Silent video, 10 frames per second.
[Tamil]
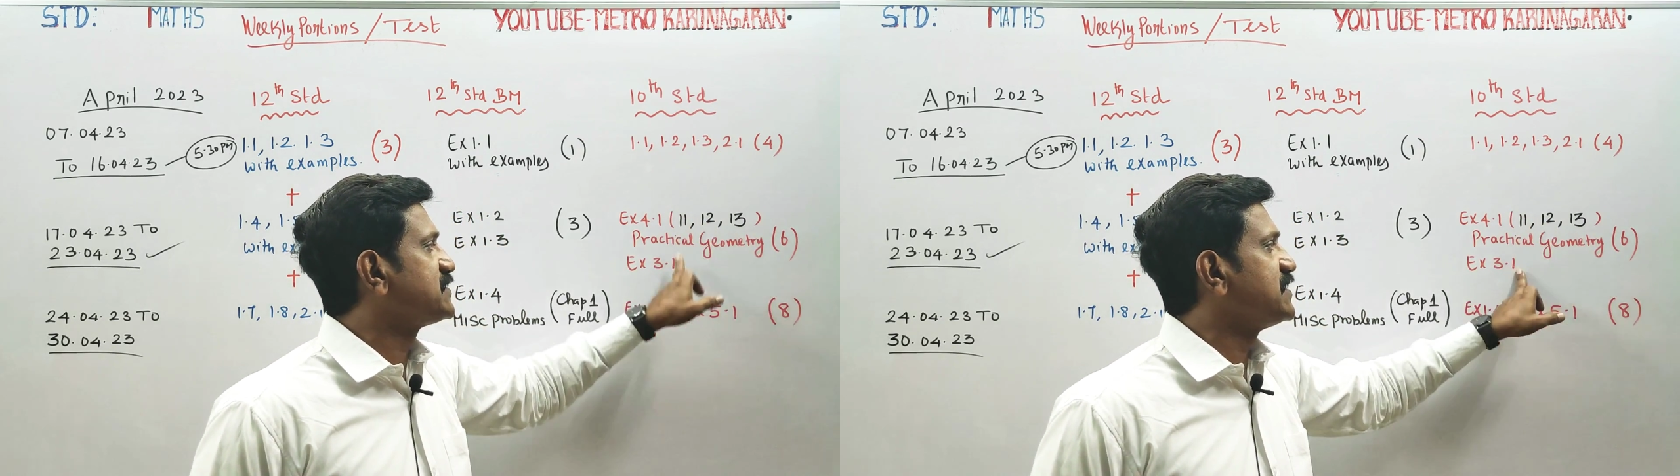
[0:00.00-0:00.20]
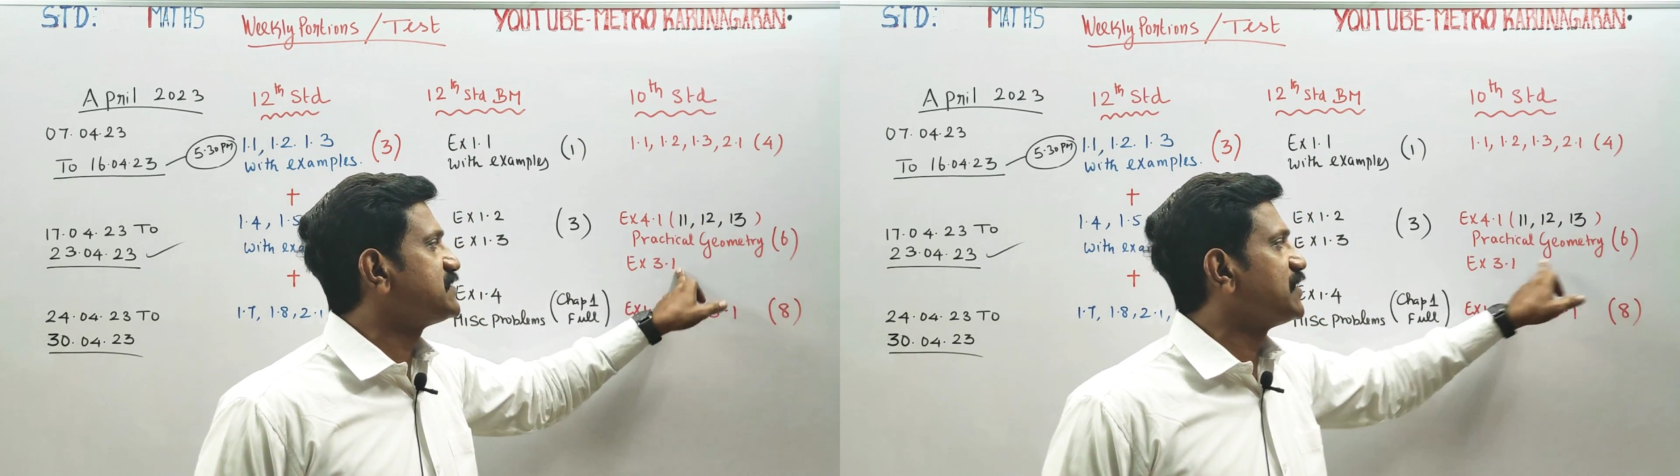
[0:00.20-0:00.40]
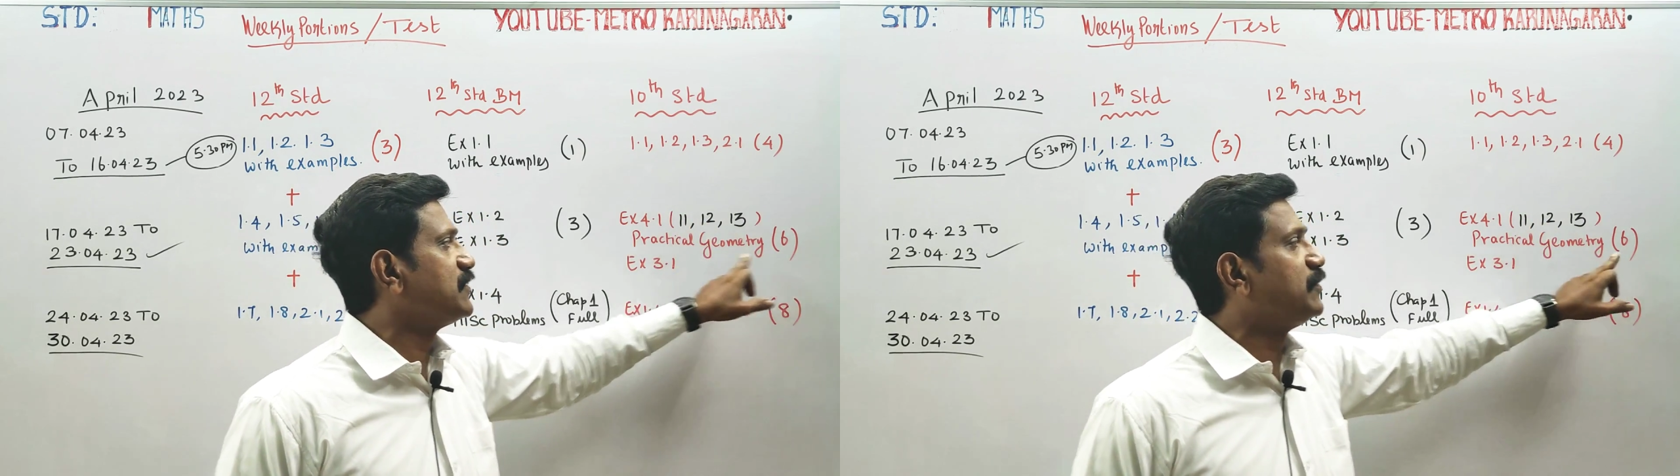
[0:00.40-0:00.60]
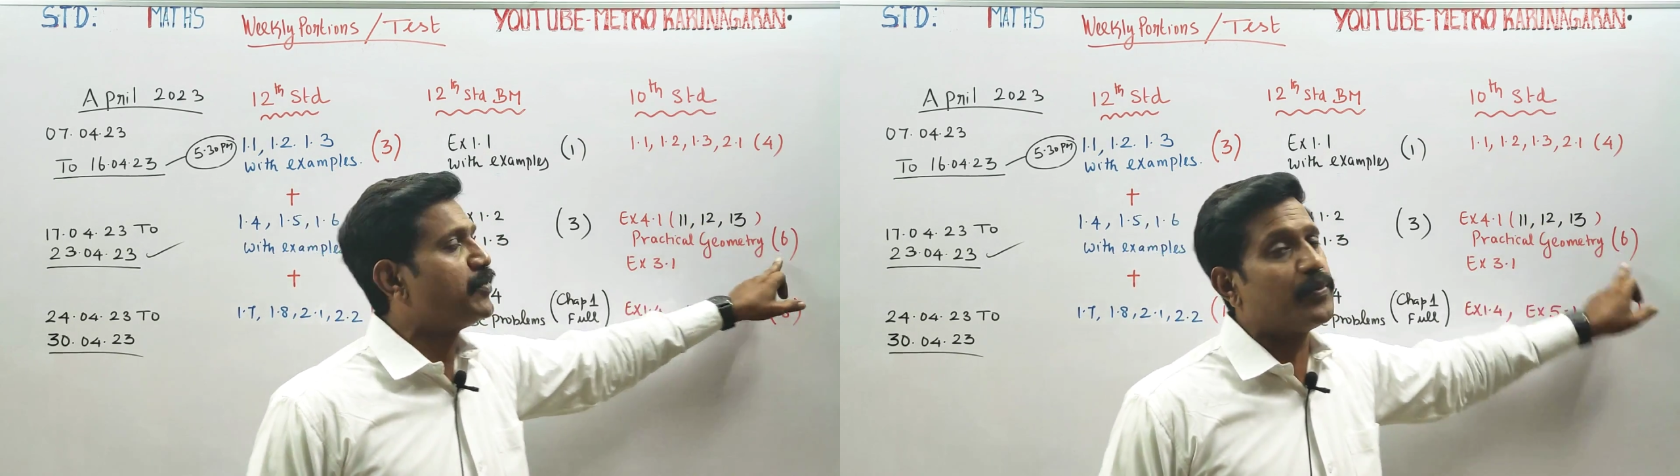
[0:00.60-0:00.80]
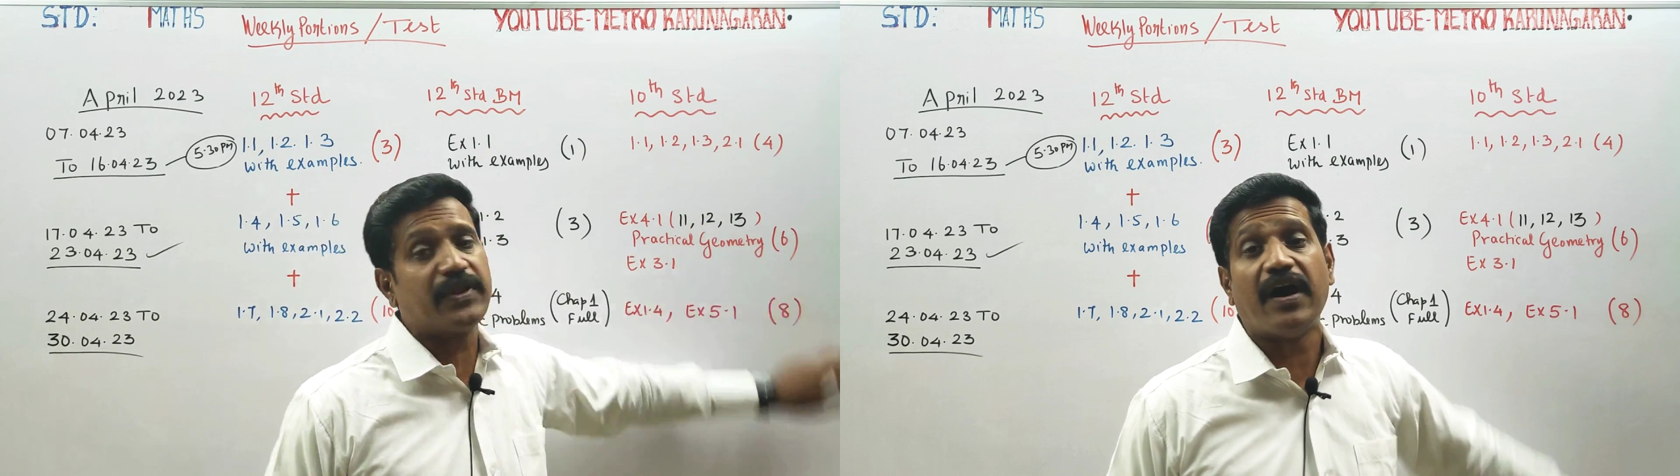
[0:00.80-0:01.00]
எக்ஸைஸ் சேரும்
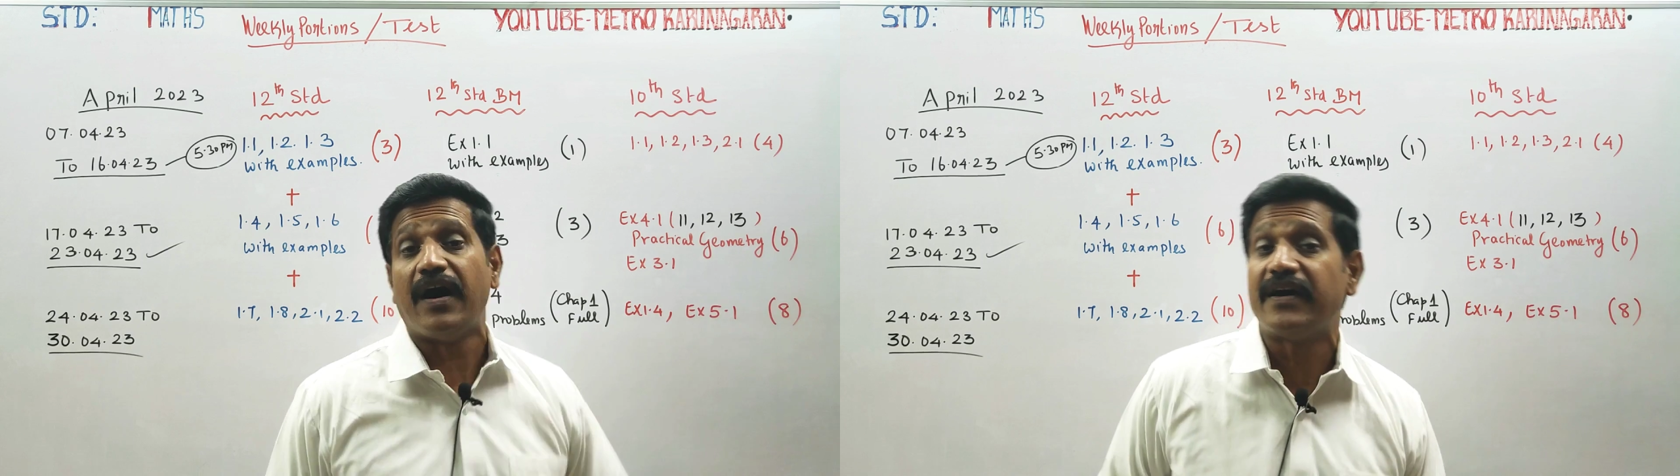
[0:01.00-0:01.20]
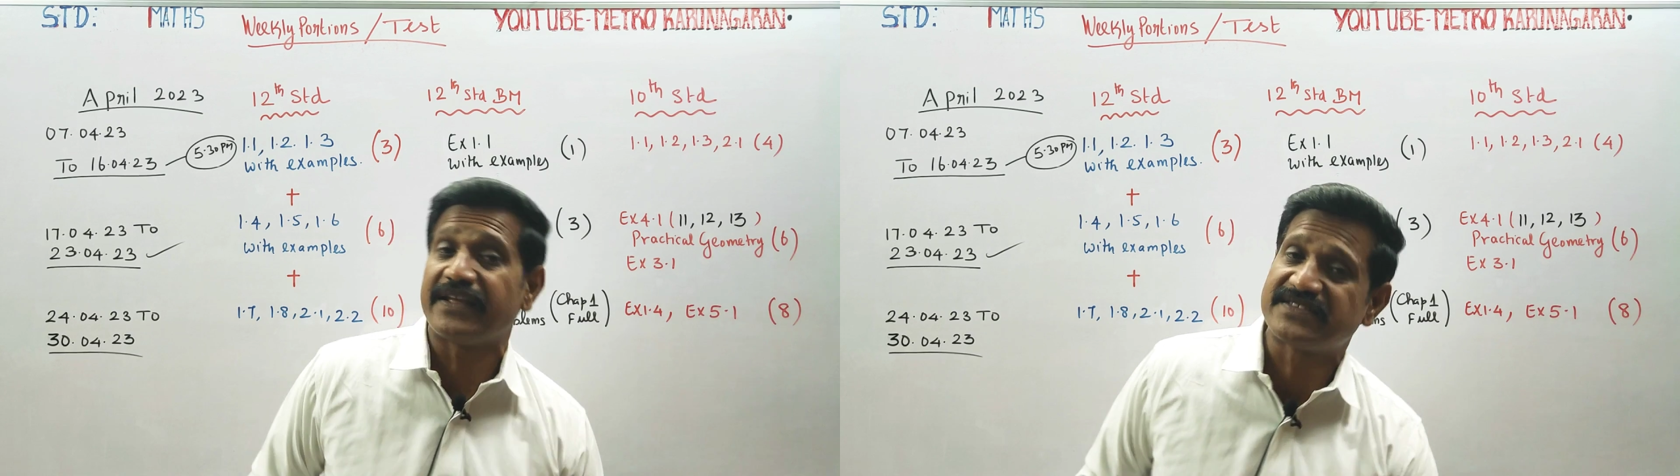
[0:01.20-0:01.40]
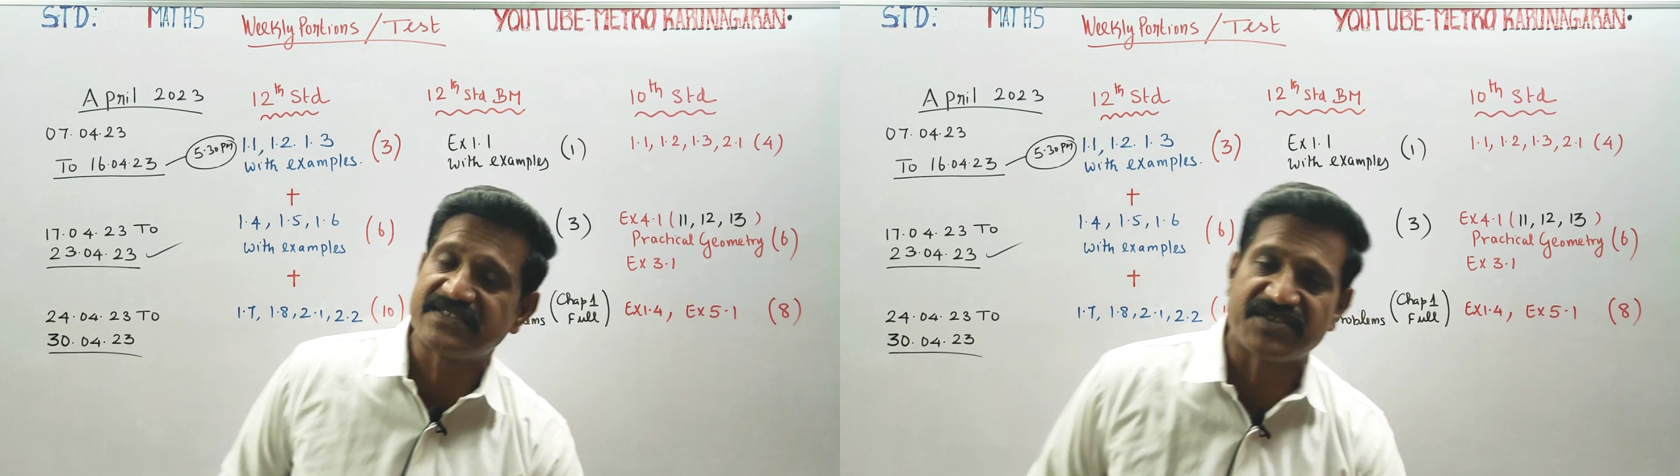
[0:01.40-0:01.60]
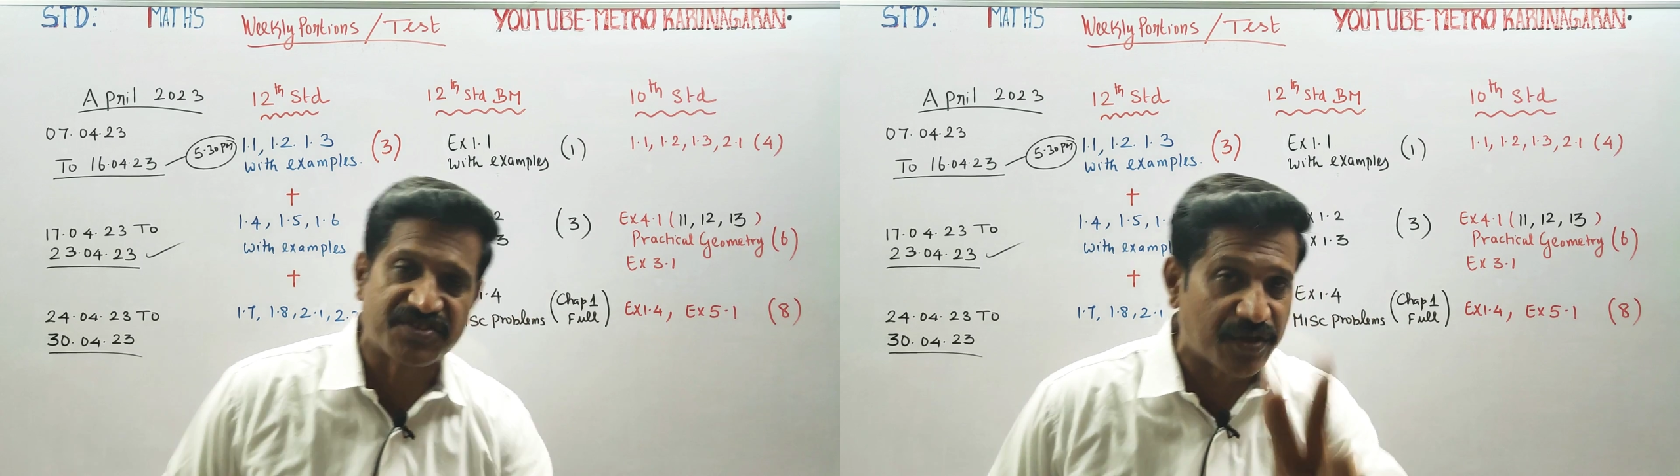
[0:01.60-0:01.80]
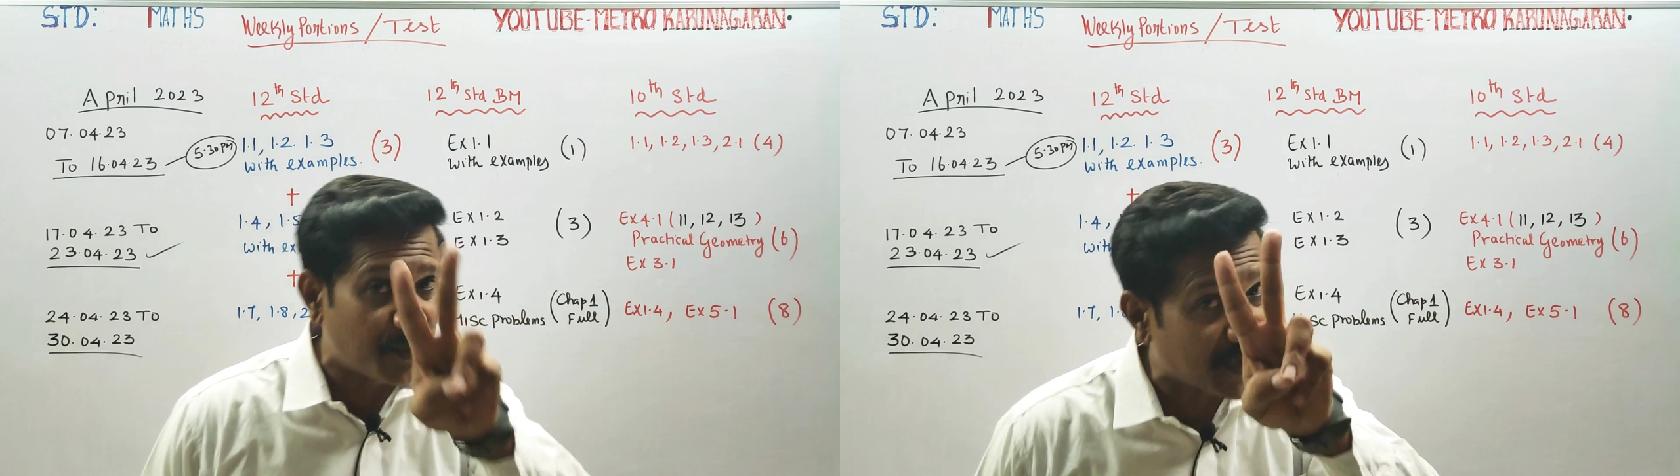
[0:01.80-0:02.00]
இப்போ மொத்தம் ஆறு எக்ஸைஸ்
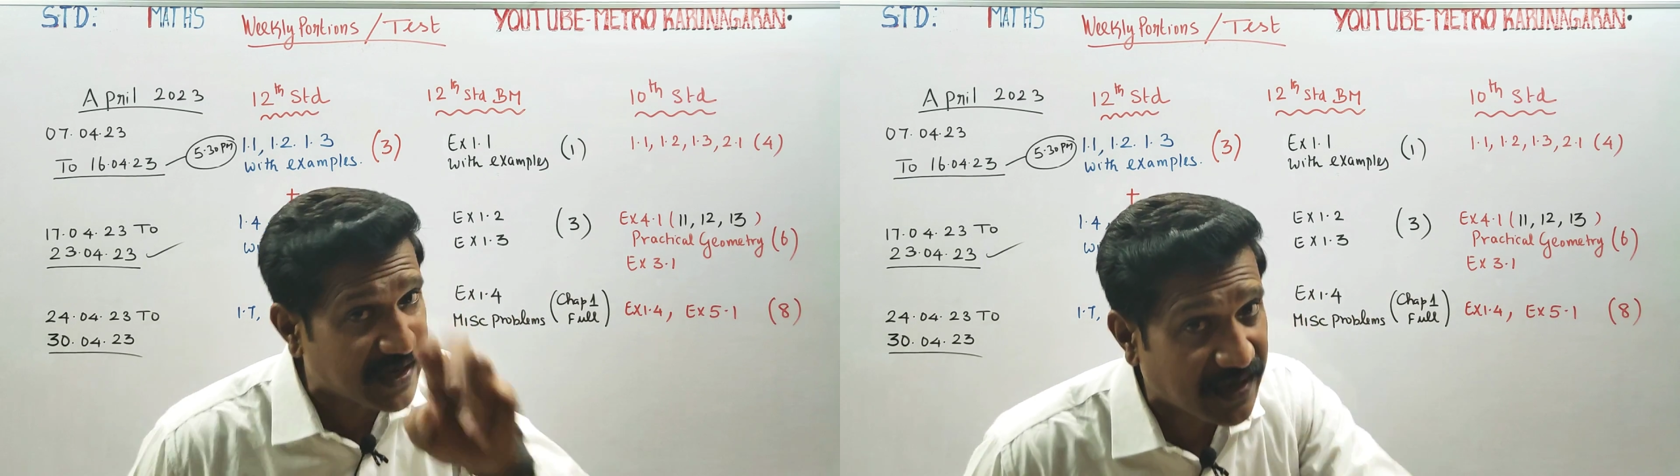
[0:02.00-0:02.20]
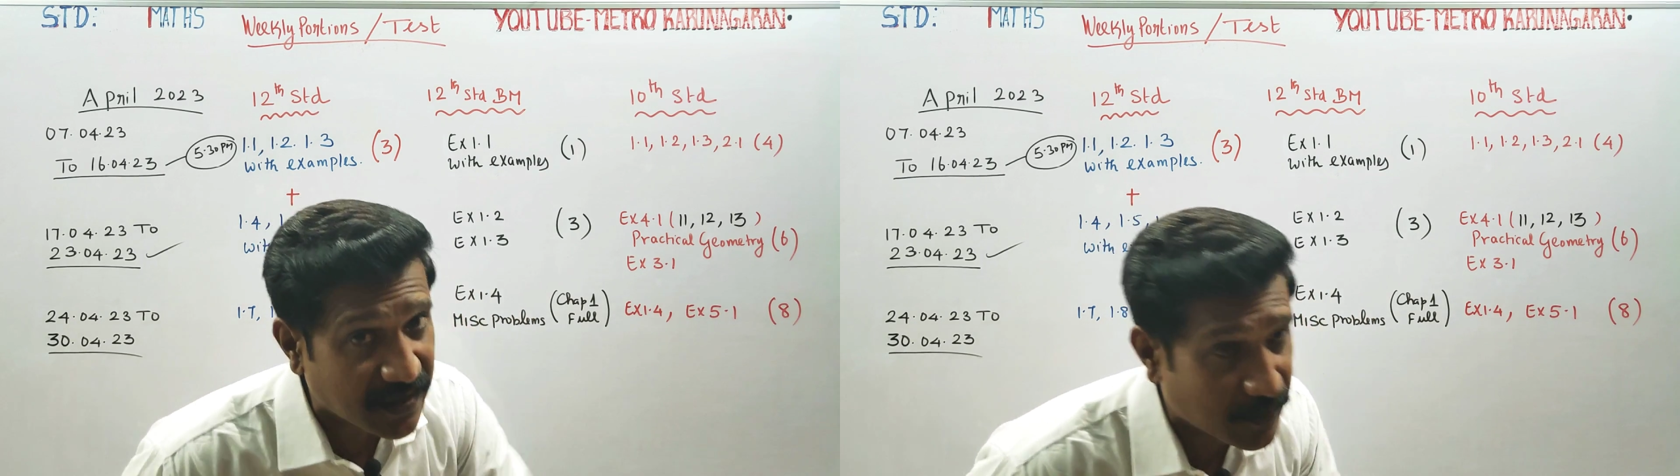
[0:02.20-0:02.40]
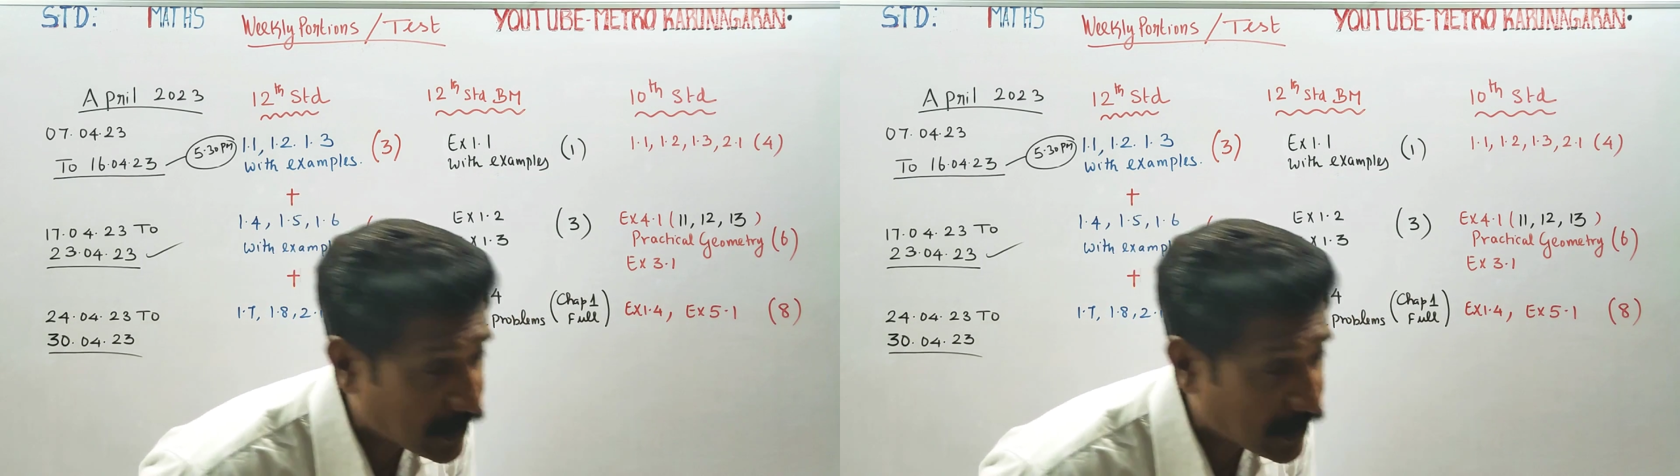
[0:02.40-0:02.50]
டெஸ்ட் எழுதுவீங்க ரெண்டாவது